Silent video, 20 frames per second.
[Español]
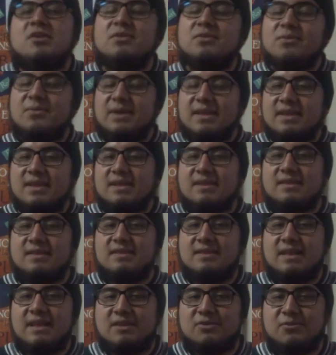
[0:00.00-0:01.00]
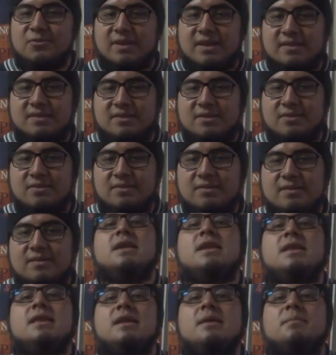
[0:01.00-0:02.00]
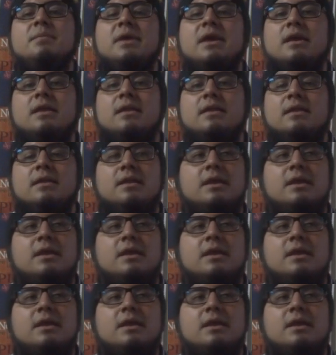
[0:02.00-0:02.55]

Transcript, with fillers: Nos cuenta de su gestión y también